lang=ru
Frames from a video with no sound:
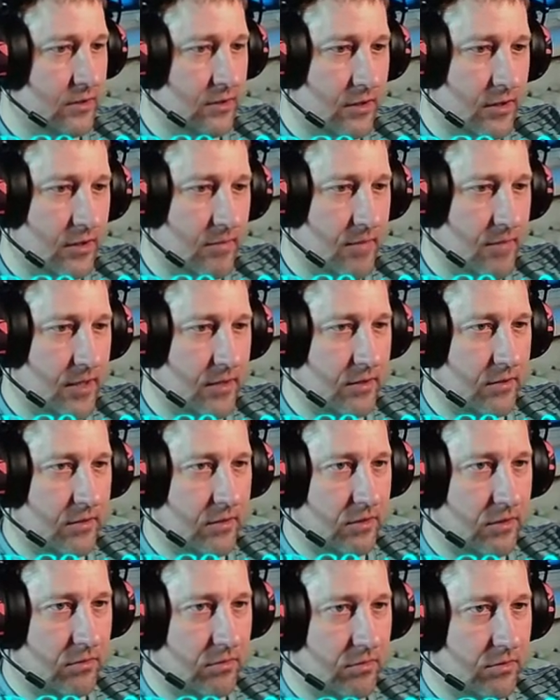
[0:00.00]
нормально,
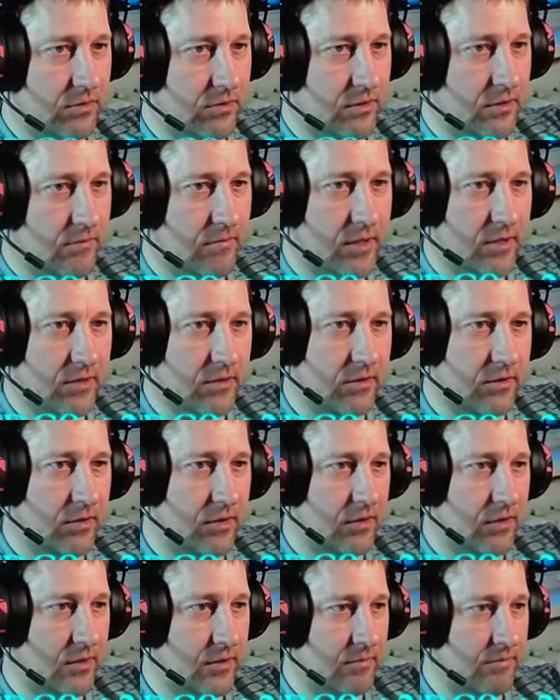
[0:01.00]
да? То есть нормально
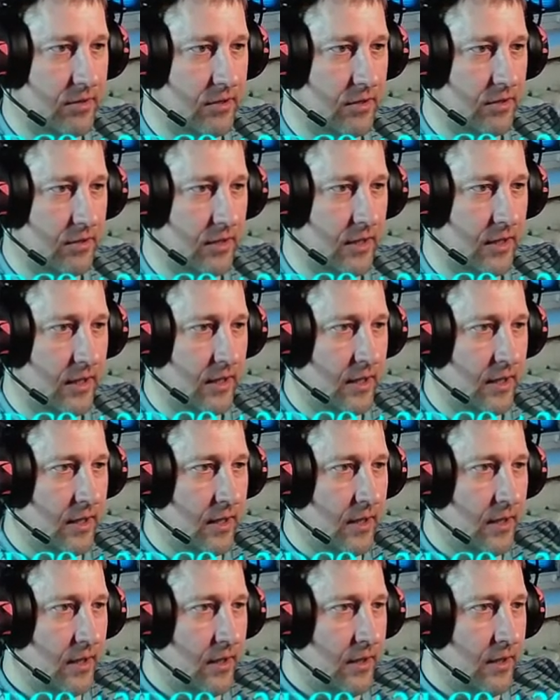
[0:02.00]
дала опять.
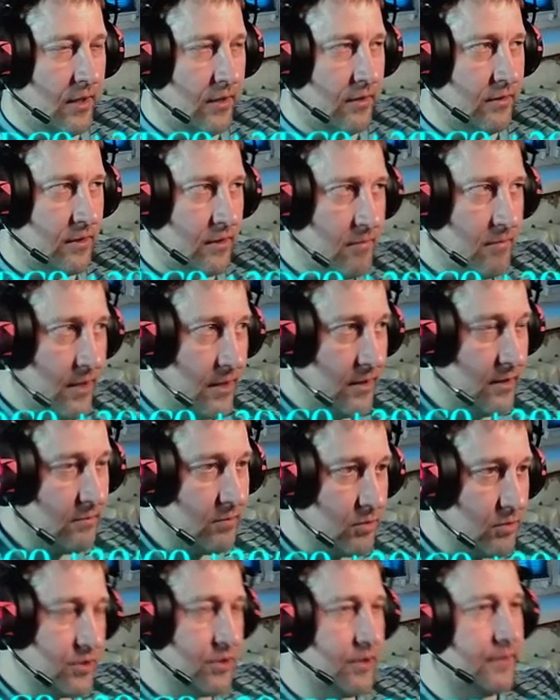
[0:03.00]
Нормально.
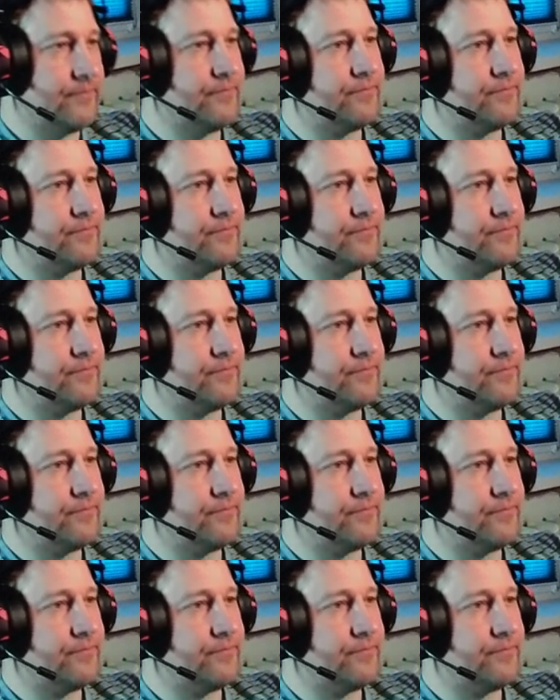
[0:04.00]
Просто